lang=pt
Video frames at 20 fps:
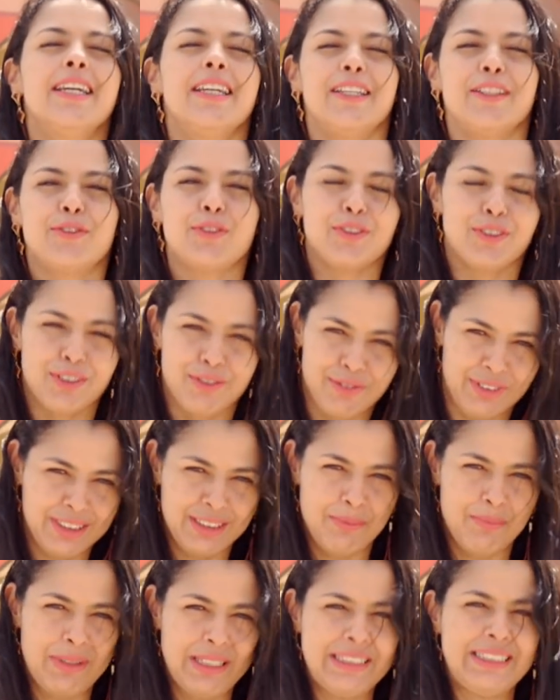e tudo que
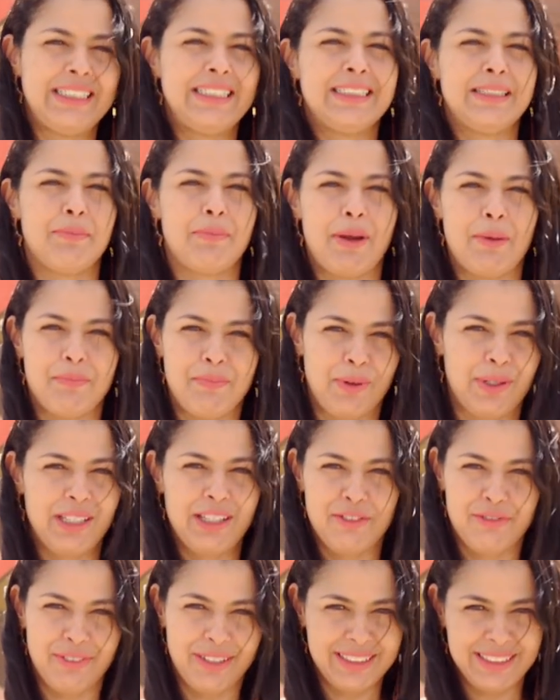você precisa para
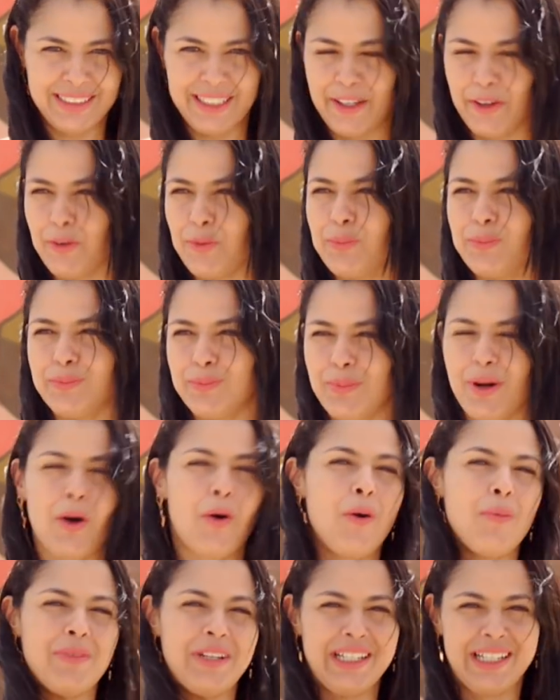poder fazer uma
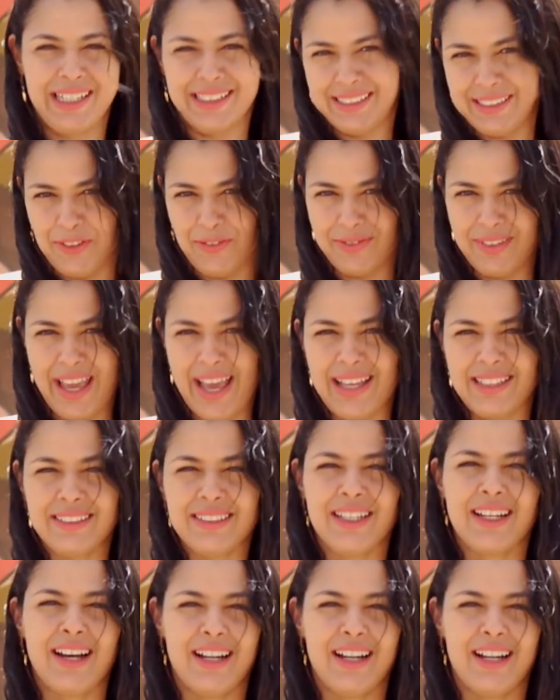comunicação dessa,